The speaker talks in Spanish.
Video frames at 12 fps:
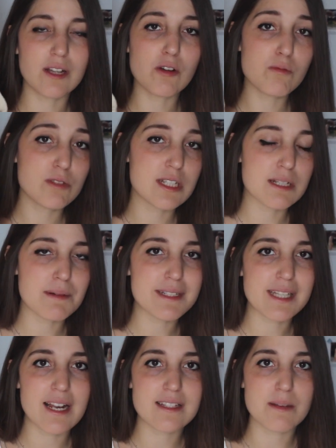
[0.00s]
y tengo
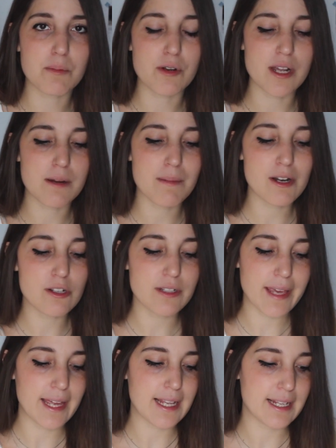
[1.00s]
muchísimas ganas de ponérmelo.
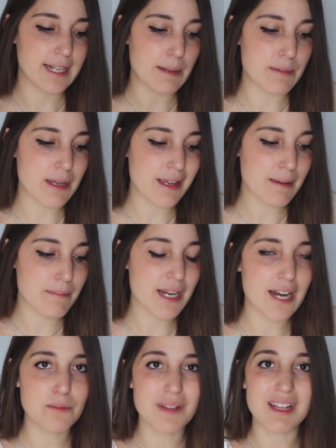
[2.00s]
Eh, a mí en
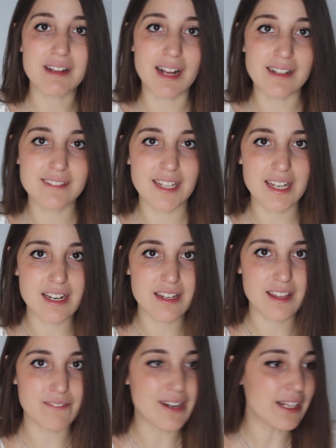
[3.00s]
verano me encanta
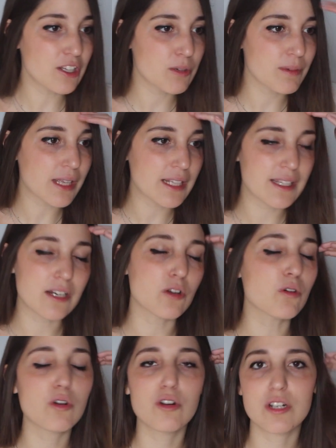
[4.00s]
ir de blanco, me encanta ir
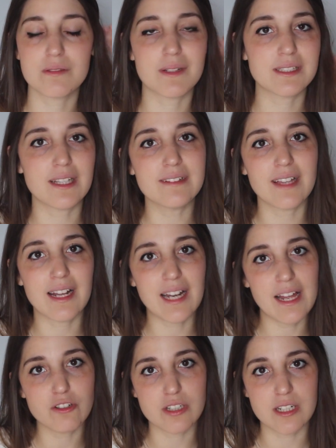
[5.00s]
con colores bastante
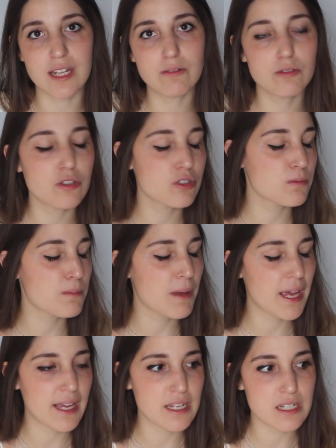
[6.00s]
claros y neutros,
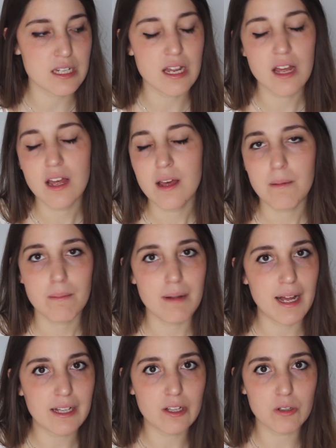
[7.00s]
beige,
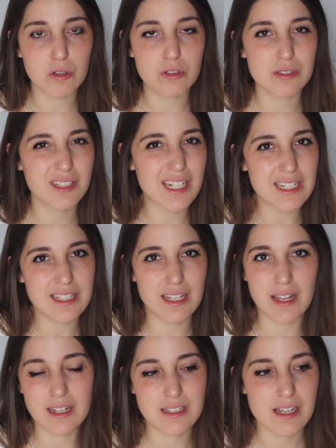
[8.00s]
blancos,
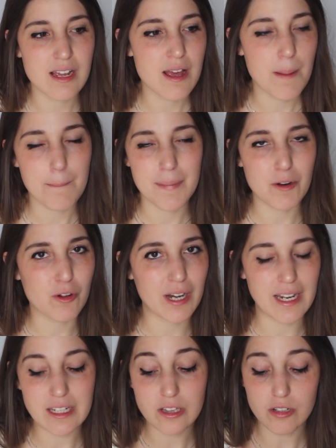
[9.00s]
grises, pero
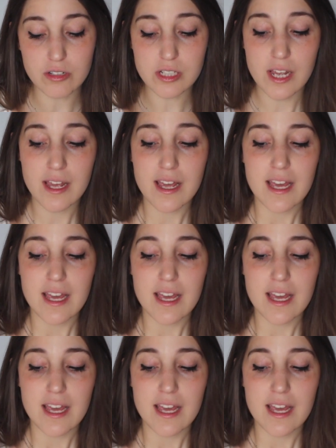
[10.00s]
claritos.